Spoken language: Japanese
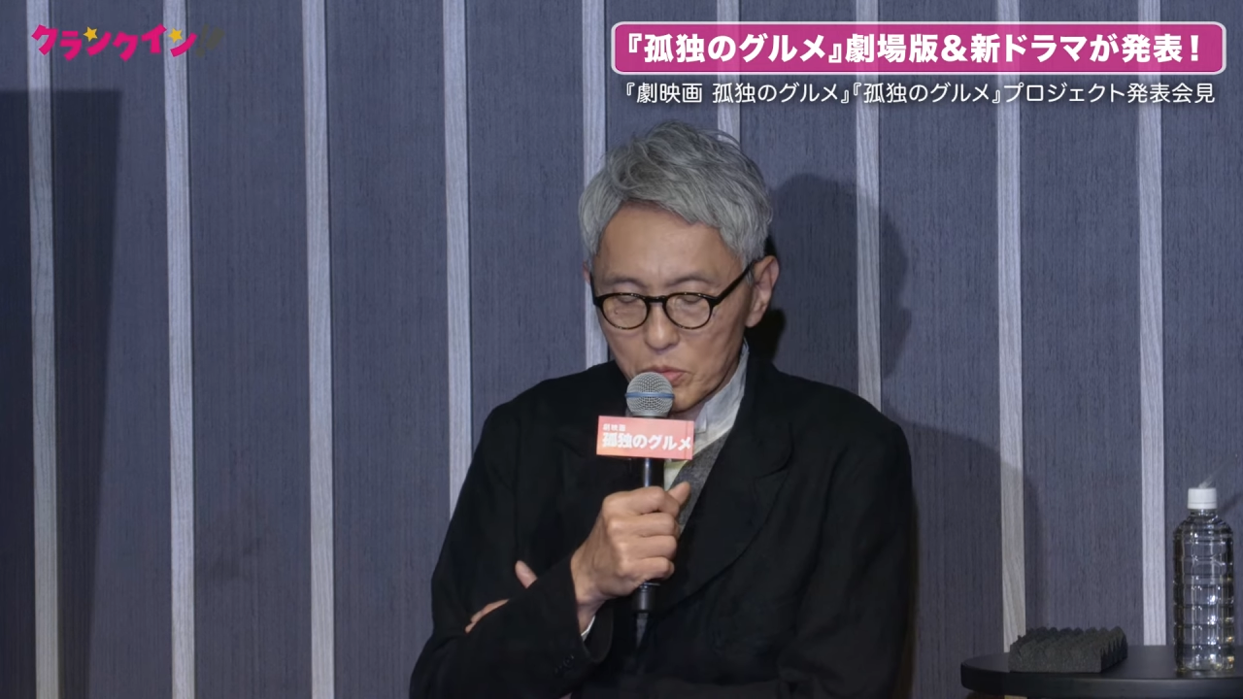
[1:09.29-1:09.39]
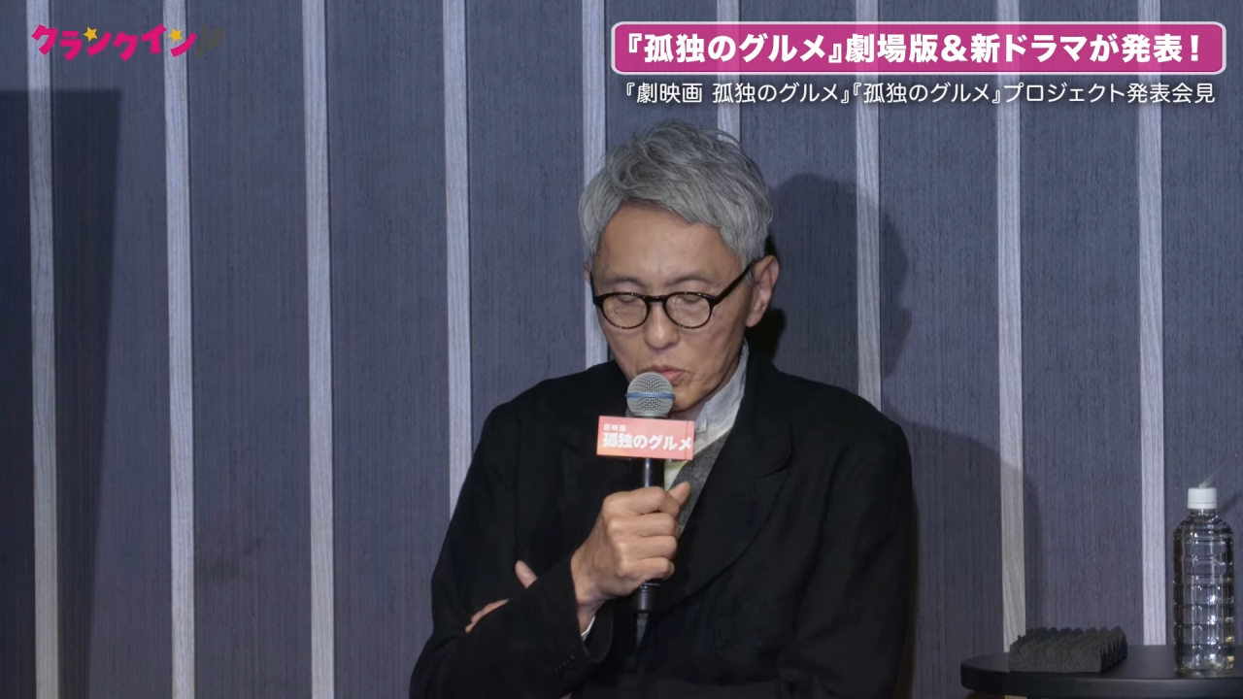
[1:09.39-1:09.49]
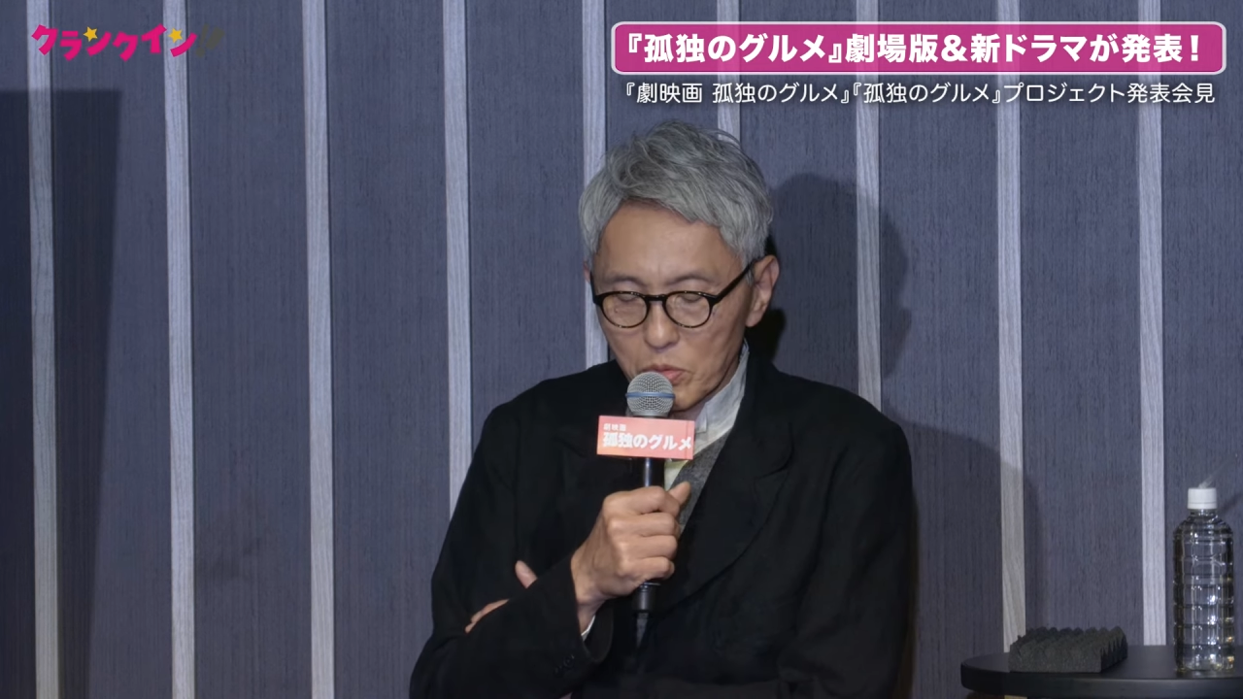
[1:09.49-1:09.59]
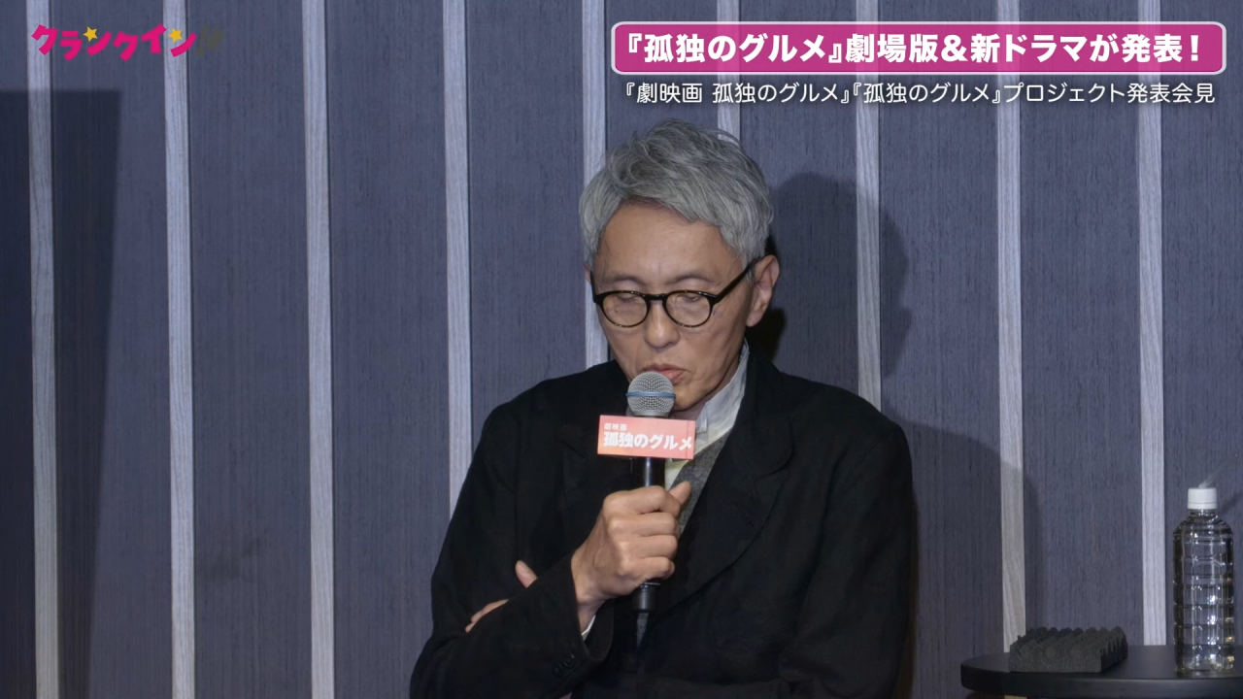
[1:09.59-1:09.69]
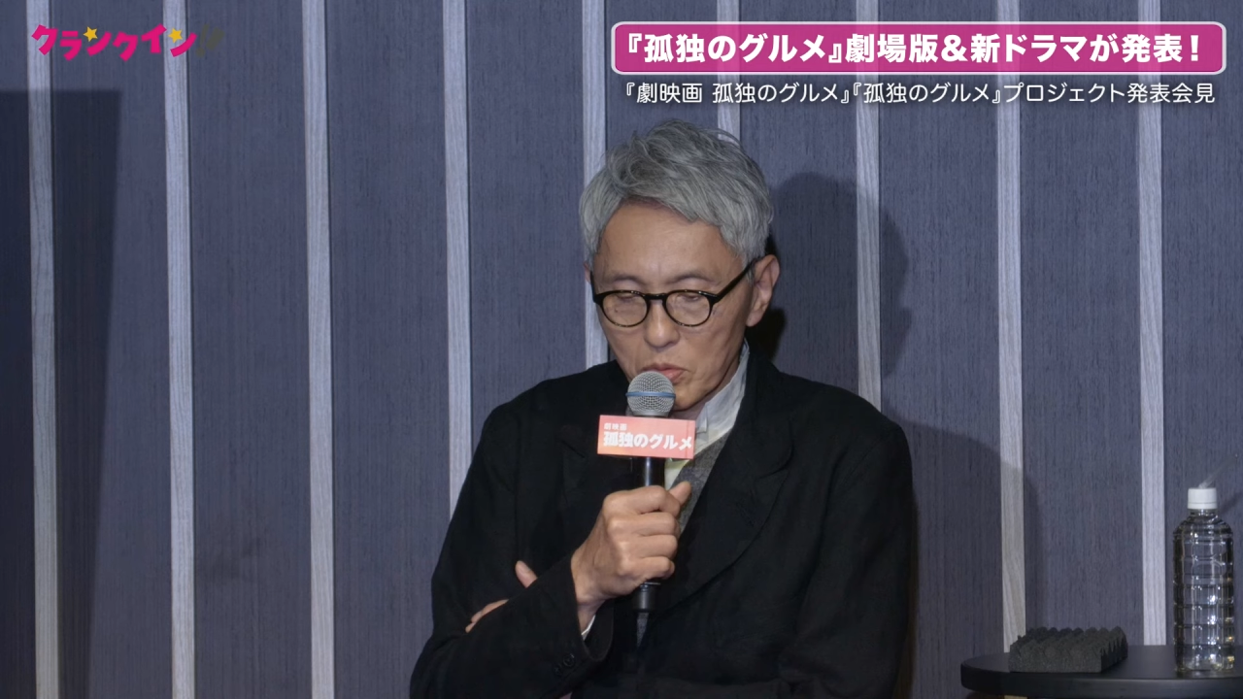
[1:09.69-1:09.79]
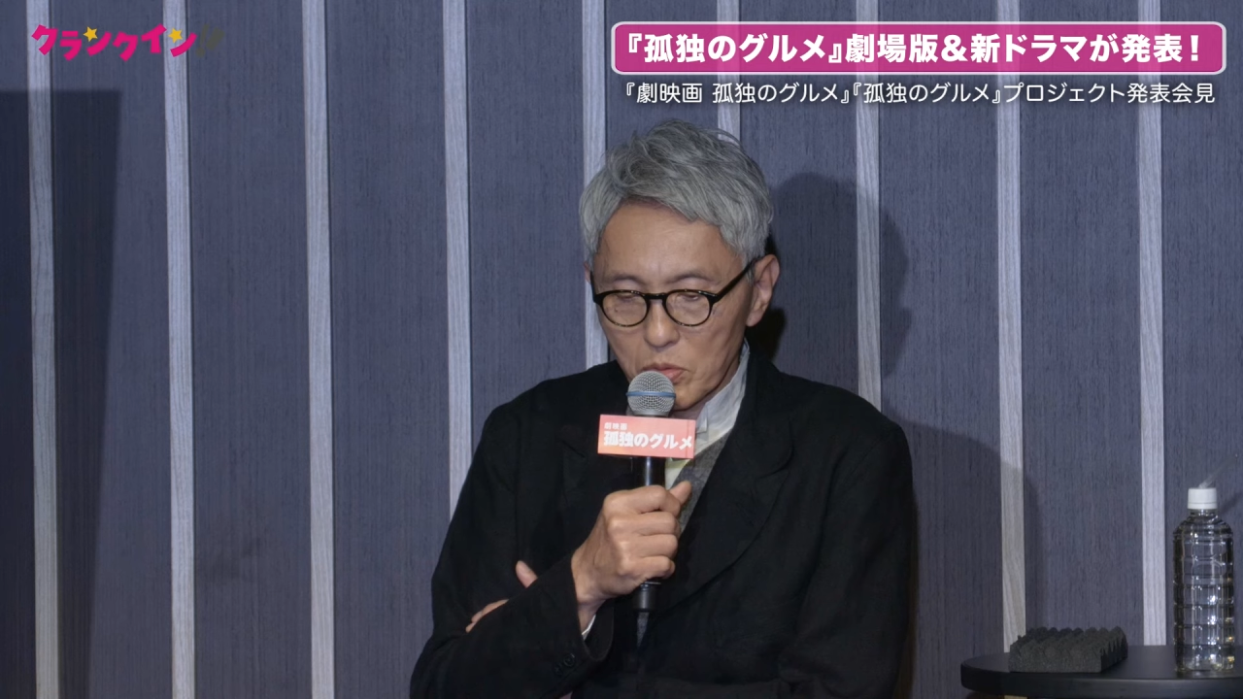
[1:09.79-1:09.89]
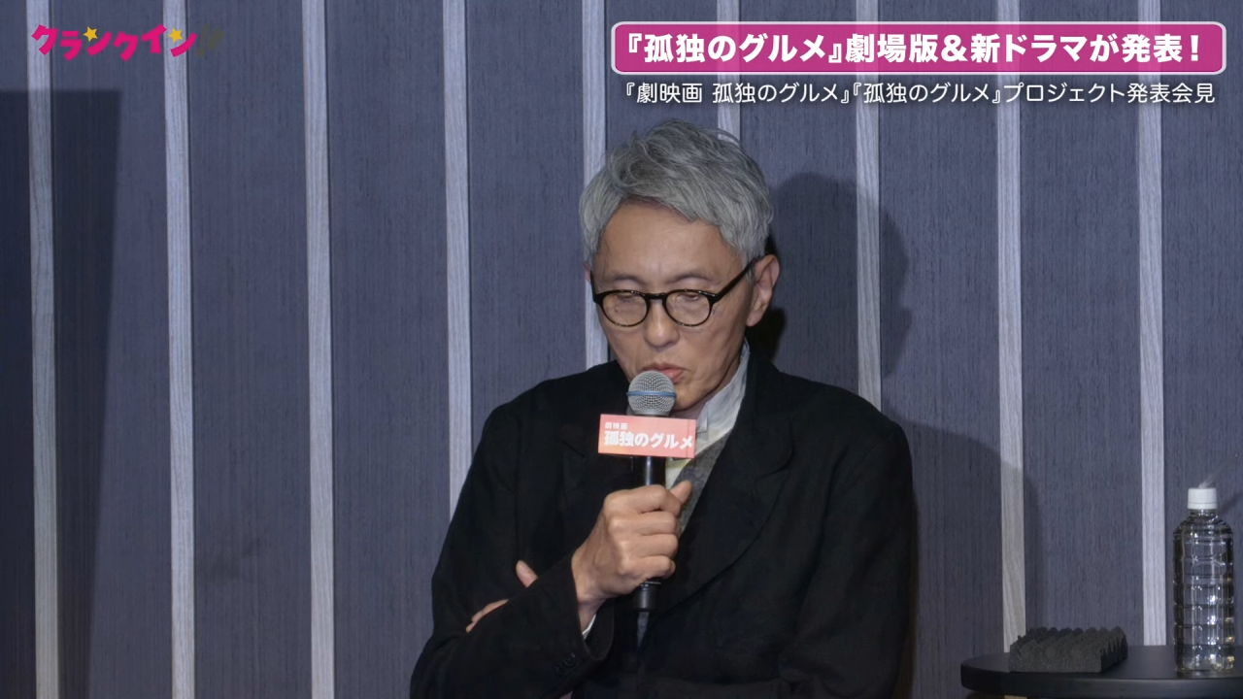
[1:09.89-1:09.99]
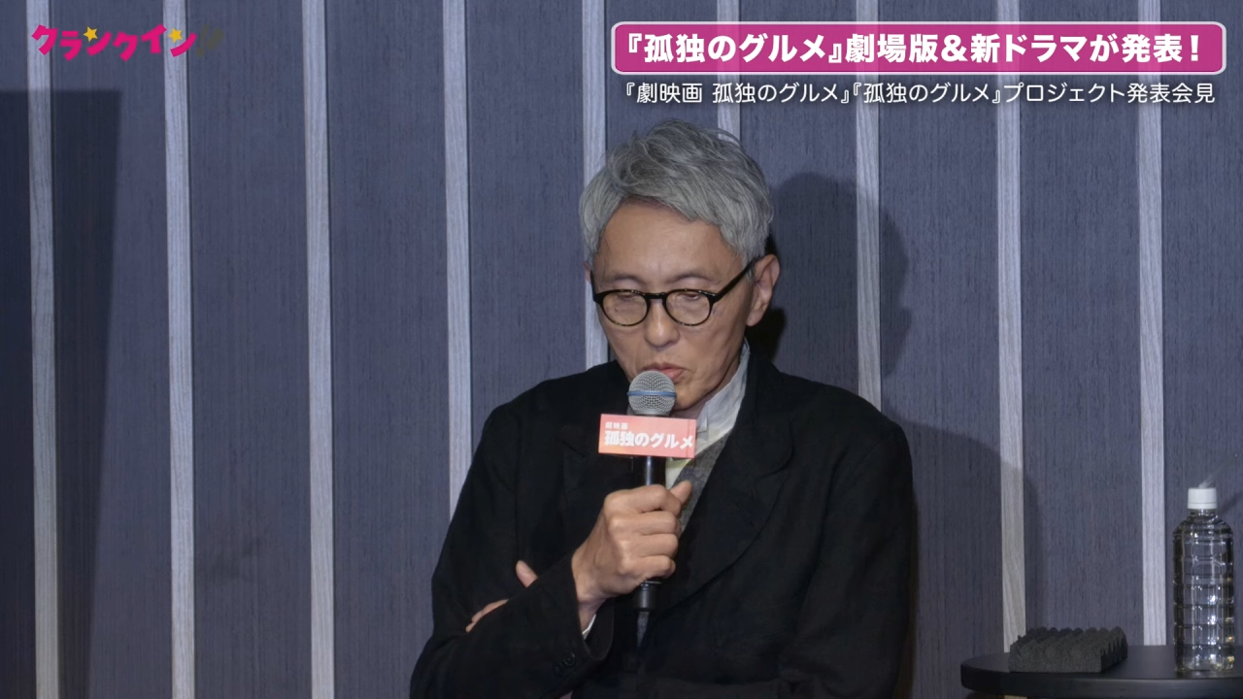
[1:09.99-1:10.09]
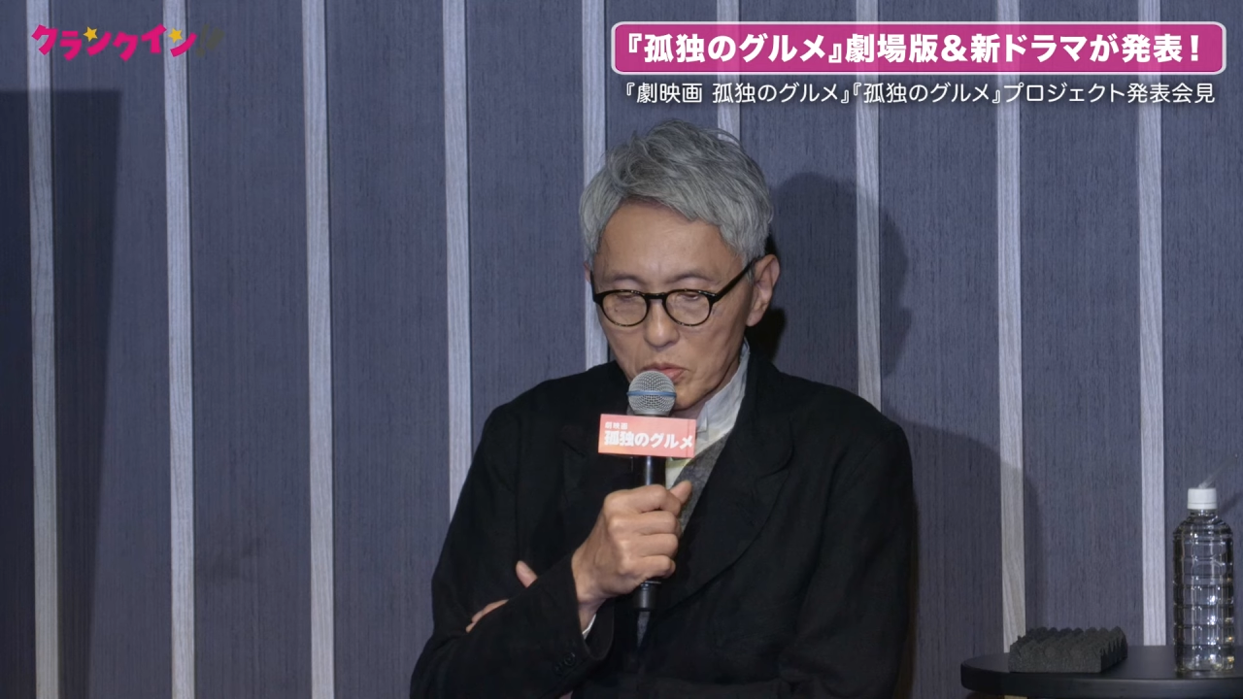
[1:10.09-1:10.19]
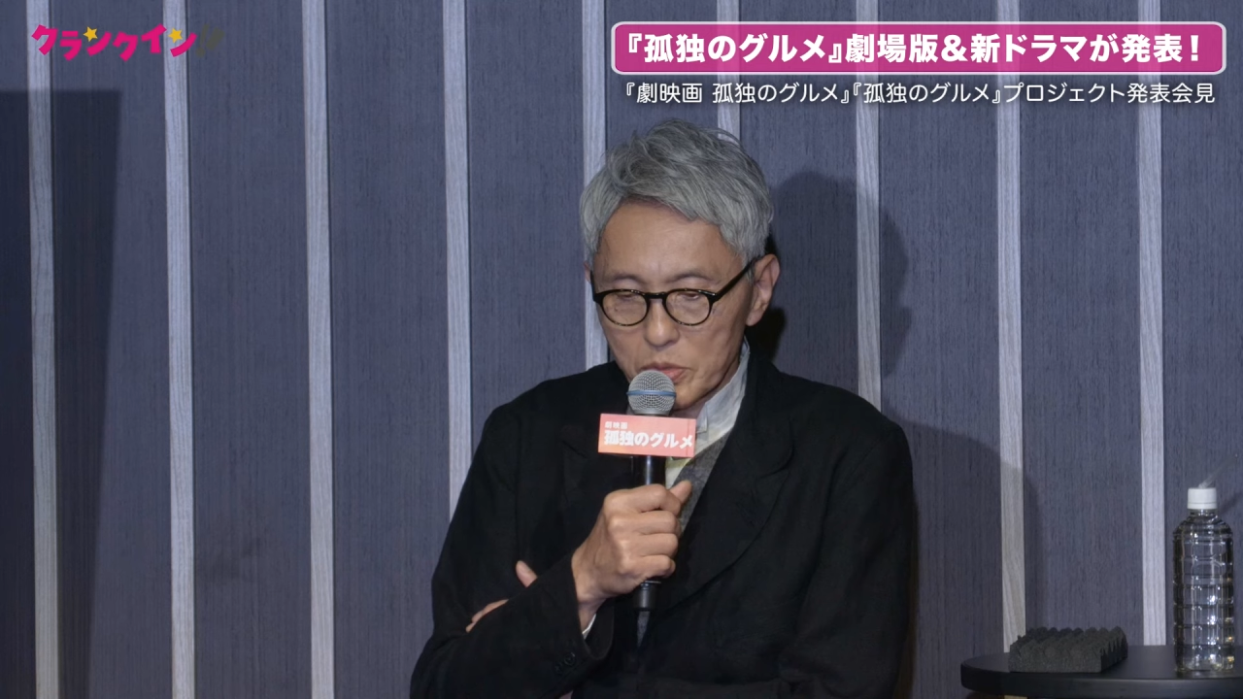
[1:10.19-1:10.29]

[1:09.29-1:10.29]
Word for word: んとこ